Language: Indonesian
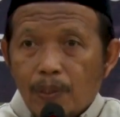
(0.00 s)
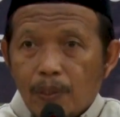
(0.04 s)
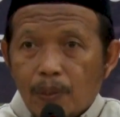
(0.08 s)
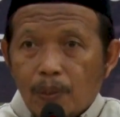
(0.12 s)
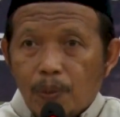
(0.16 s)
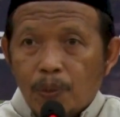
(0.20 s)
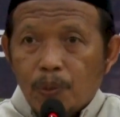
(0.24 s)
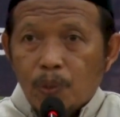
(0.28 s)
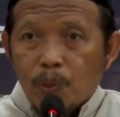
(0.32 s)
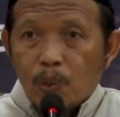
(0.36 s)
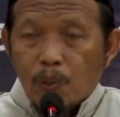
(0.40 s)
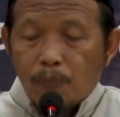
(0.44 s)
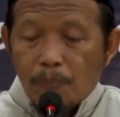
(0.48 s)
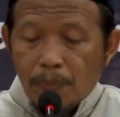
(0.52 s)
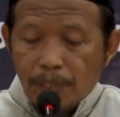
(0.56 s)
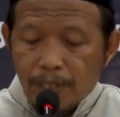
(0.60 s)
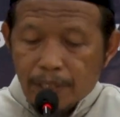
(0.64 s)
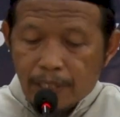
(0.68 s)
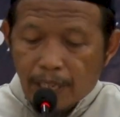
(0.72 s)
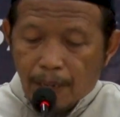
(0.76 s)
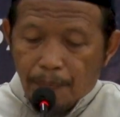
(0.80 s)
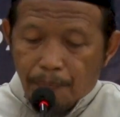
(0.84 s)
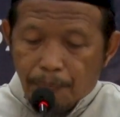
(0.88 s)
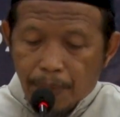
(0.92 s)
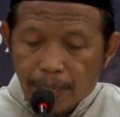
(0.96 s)
untuk
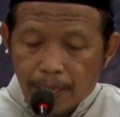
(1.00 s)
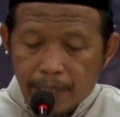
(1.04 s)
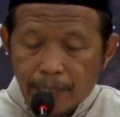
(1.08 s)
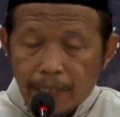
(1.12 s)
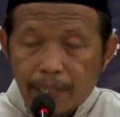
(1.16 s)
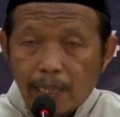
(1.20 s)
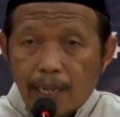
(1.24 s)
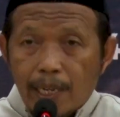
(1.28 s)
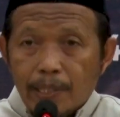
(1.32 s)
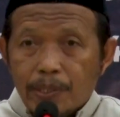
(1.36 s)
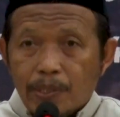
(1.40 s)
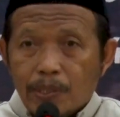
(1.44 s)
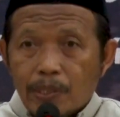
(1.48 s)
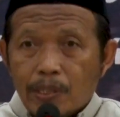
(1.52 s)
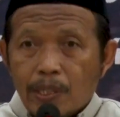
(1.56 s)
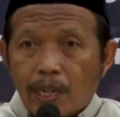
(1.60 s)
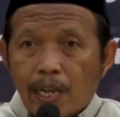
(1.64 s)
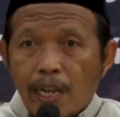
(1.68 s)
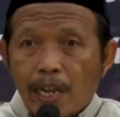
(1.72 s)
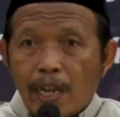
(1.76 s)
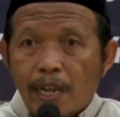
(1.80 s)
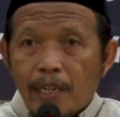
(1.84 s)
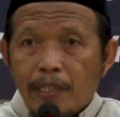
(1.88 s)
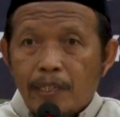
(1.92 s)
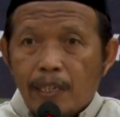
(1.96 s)
mencapai
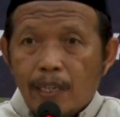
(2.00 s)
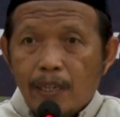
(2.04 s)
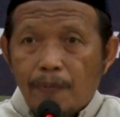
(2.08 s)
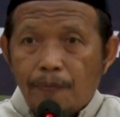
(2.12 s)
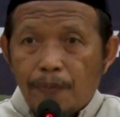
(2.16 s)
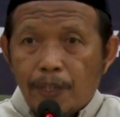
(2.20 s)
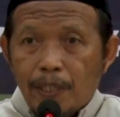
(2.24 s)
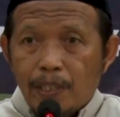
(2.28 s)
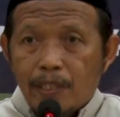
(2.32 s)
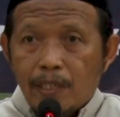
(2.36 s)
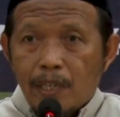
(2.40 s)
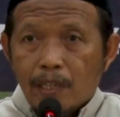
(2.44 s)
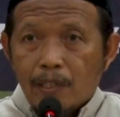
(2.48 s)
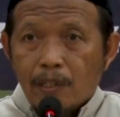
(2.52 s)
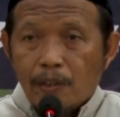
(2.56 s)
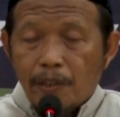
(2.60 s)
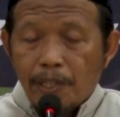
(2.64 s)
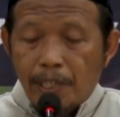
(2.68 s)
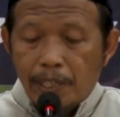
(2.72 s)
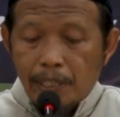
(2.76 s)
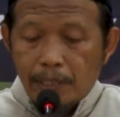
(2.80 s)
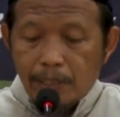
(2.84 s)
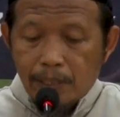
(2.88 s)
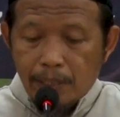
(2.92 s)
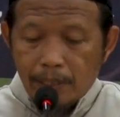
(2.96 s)
as-sa'adah fid
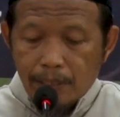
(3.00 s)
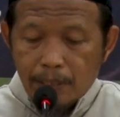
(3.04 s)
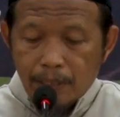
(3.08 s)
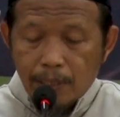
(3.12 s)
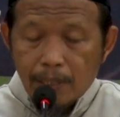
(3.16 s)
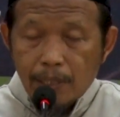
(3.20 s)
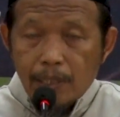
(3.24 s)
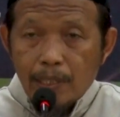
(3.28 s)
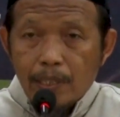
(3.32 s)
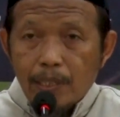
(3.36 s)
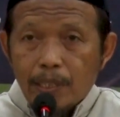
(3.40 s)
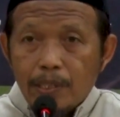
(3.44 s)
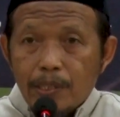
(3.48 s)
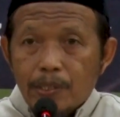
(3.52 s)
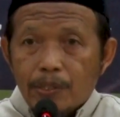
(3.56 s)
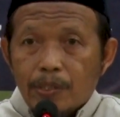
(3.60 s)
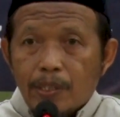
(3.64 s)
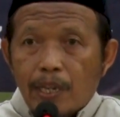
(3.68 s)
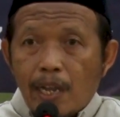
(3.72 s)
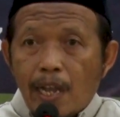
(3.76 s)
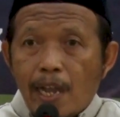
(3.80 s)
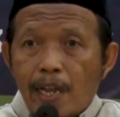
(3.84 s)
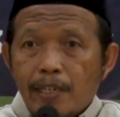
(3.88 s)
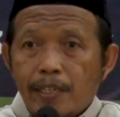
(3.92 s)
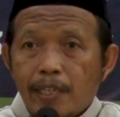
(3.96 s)
darain
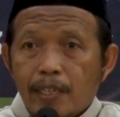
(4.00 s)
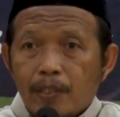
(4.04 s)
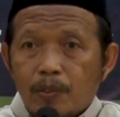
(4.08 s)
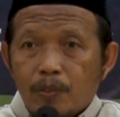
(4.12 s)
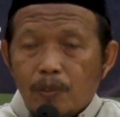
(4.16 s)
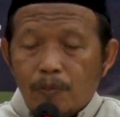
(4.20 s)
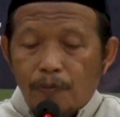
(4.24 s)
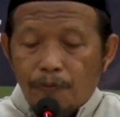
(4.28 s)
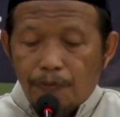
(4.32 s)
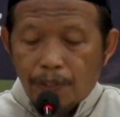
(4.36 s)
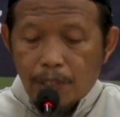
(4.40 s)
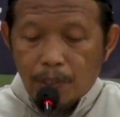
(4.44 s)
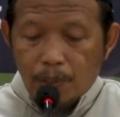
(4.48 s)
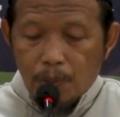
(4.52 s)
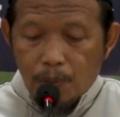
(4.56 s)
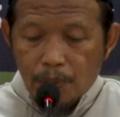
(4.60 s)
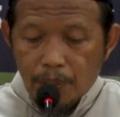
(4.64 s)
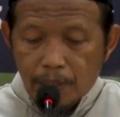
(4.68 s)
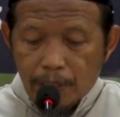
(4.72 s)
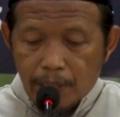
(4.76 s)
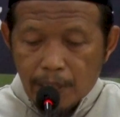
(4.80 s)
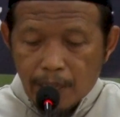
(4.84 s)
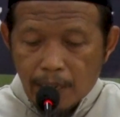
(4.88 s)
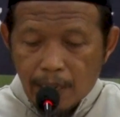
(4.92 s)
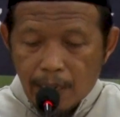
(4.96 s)
sa'adatun fid
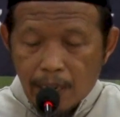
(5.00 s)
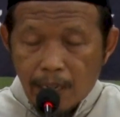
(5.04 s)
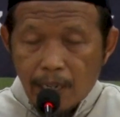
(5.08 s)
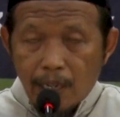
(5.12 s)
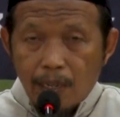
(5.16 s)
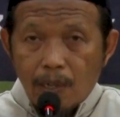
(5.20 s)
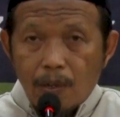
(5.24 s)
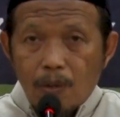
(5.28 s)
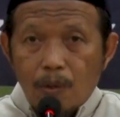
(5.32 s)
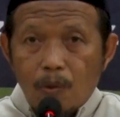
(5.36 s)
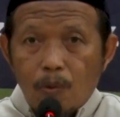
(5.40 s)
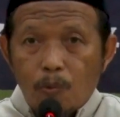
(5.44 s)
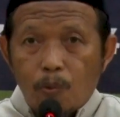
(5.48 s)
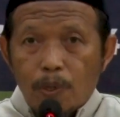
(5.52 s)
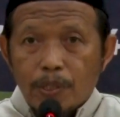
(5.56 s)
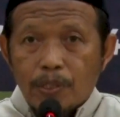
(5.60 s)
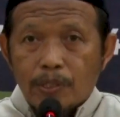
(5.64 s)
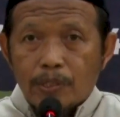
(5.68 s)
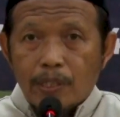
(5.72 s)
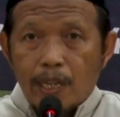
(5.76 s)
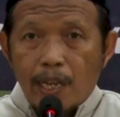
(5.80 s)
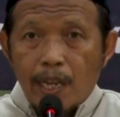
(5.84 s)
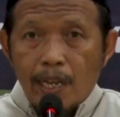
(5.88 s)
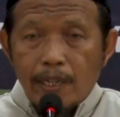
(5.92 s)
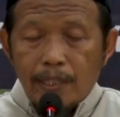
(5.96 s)
dunya was
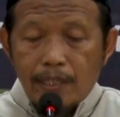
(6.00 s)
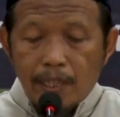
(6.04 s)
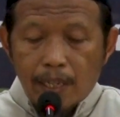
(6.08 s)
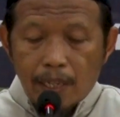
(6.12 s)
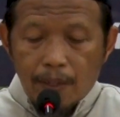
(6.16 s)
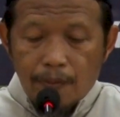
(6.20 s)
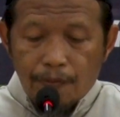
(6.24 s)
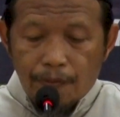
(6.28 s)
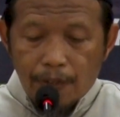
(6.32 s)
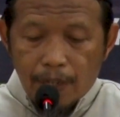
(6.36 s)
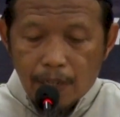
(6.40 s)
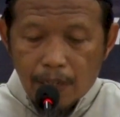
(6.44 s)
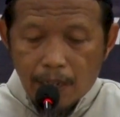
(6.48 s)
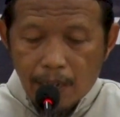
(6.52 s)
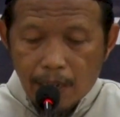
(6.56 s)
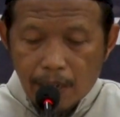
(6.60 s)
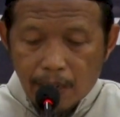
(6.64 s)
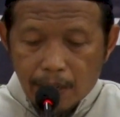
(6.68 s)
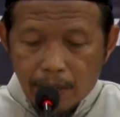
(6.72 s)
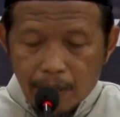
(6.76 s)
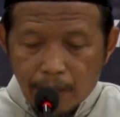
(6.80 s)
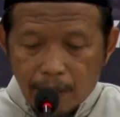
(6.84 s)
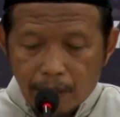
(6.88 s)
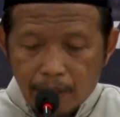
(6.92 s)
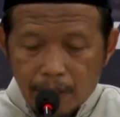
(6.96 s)
sa'adah fil
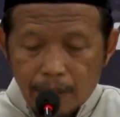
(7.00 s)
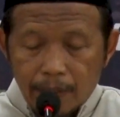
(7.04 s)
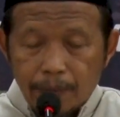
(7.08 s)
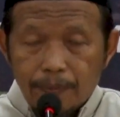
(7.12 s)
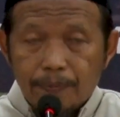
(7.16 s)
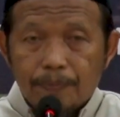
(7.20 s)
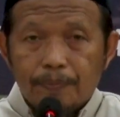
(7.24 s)
akhirah